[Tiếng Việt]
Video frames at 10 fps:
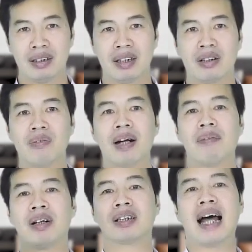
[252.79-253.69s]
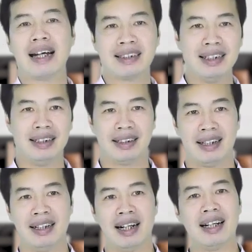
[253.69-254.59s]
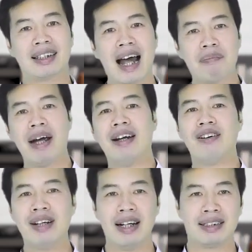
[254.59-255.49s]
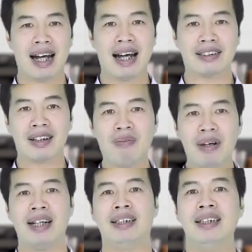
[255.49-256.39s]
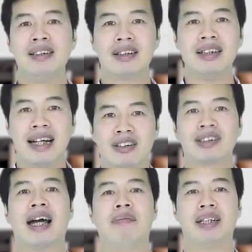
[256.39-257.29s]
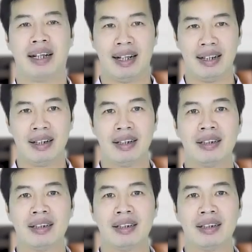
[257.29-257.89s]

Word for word: thì cứ lúc lại bảo là tại chị này hay là tại mẹ nó để ra rồi không để ý rồi cứ để cho trẻ bị thế